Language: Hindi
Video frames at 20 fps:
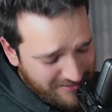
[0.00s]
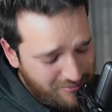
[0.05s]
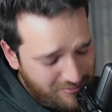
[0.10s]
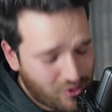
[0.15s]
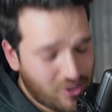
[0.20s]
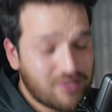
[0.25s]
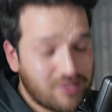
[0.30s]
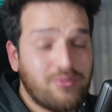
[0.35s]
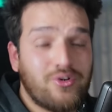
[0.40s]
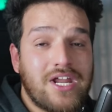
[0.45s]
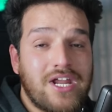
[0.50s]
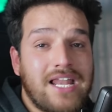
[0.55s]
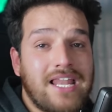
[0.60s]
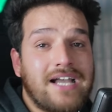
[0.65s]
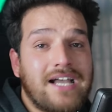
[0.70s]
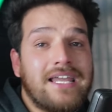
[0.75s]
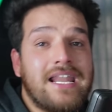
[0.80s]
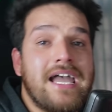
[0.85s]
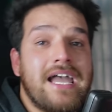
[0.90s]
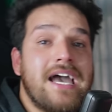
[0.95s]
बहुत बुरा
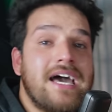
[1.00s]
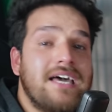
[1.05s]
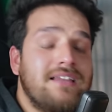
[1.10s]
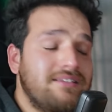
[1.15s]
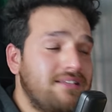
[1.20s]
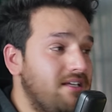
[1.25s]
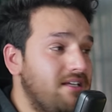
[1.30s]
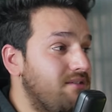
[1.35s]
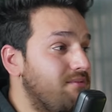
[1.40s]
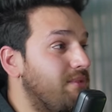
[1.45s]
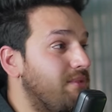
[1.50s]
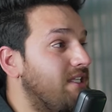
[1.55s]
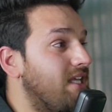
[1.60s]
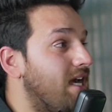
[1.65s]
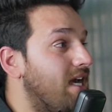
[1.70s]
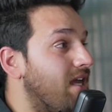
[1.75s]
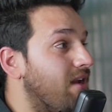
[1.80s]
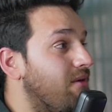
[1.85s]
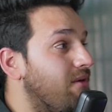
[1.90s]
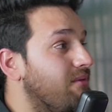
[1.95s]
लग रहा है यार सच
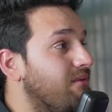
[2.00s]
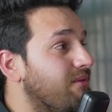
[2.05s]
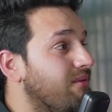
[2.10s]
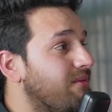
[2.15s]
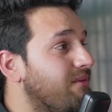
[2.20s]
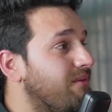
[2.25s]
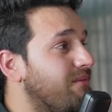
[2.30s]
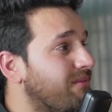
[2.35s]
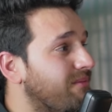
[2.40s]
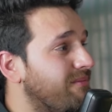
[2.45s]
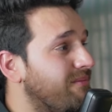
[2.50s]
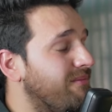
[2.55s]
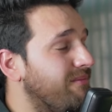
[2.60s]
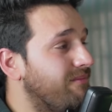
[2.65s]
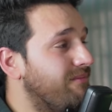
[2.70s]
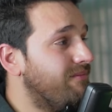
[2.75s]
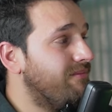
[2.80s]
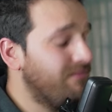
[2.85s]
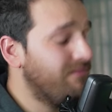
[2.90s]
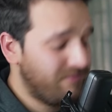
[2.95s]
बता रहा हूँ
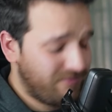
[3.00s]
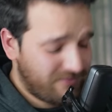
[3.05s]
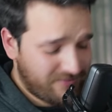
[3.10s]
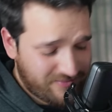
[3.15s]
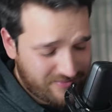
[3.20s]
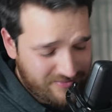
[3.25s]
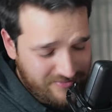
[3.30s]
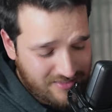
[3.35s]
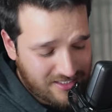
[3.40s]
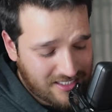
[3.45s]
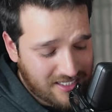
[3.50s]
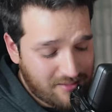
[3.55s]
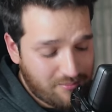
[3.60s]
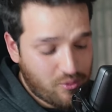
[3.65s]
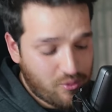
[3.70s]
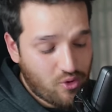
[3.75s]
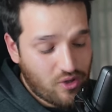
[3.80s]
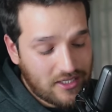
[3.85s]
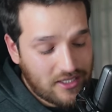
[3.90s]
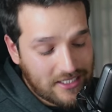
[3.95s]
अगर
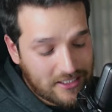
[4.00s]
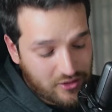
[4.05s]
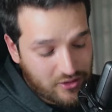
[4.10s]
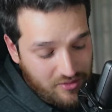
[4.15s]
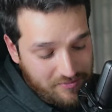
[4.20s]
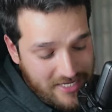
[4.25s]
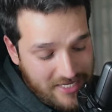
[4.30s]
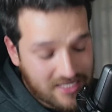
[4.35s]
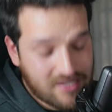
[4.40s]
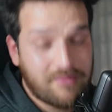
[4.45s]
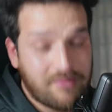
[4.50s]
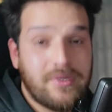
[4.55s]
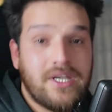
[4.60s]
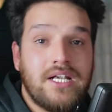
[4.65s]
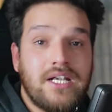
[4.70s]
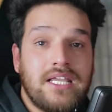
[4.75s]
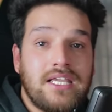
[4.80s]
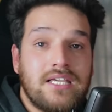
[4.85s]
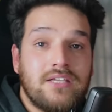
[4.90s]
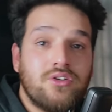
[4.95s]
बोल देते हो मैं
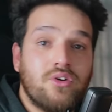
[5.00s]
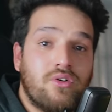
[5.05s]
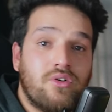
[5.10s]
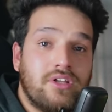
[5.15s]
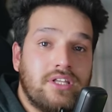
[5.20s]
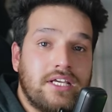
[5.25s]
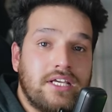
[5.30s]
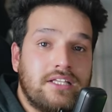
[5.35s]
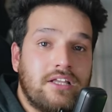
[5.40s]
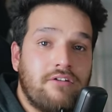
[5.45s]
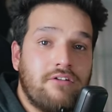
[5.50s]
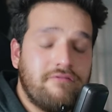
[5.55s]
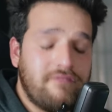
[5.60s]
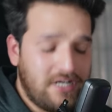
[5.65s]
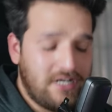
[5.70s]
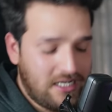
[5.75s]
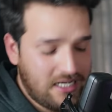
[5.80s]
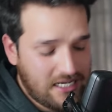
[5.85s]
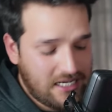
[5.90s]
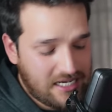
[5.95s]
कम्युनिटी छोड़ देता हूँ
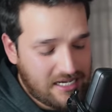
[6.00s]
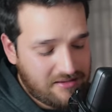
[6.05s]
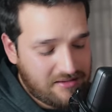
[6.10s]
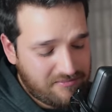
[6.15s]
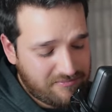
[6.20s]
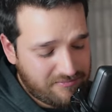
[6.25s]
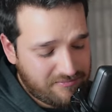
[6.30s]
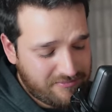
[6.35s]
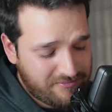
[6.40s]
फिर ठीक है